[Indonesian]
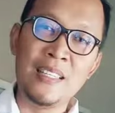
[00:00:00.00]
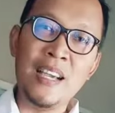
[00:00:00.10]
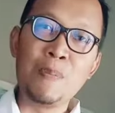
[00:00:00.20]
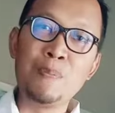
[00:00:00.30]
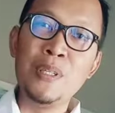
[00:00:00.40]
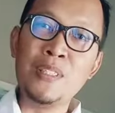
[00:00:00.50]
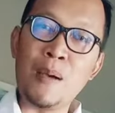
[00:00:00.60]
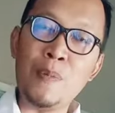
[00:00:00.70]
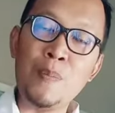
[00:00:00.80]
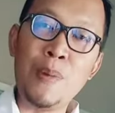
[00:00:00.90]
yang
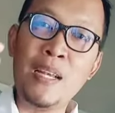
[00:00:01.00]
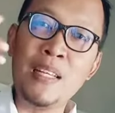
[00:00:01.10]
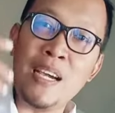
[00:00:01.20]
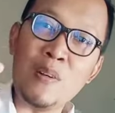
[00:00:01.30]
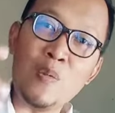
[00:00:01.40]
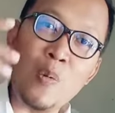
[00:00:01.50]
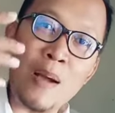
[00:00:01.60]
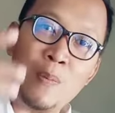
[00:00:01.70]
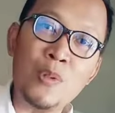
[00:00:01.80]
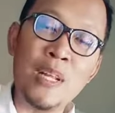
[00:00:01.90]
bisa membalikan
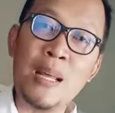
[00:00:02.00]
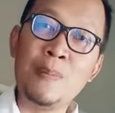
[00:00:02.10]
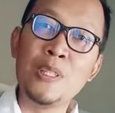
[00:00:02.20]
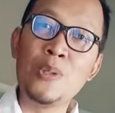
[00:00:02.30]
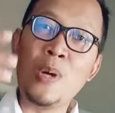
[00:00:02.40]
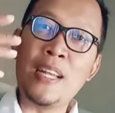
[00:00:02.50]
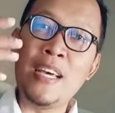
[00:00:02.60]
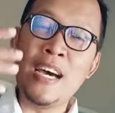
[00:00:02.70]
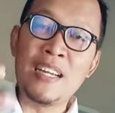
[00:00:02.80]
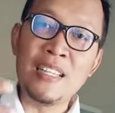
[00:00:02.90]
uangmu dalam hitungan
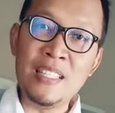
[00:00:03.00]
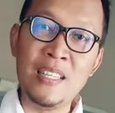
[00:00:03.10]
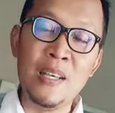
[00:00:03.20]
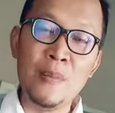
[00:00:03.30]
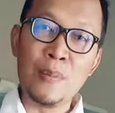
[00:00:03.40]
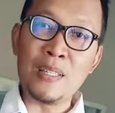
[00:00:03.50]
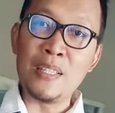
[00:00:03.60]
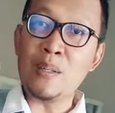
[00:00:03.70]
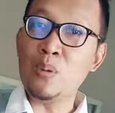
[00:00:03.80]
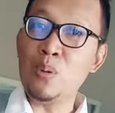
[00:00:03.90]
hari. Berarti
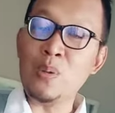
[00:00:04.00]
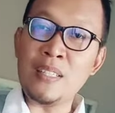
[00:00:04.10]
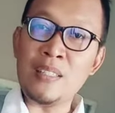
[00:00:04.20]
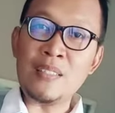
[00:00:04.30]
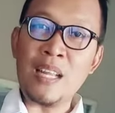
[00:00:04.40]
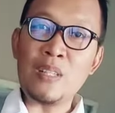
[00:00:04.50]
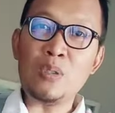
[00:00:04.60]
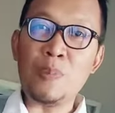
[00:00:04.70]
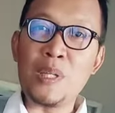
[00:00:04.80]
keuntungannya 100%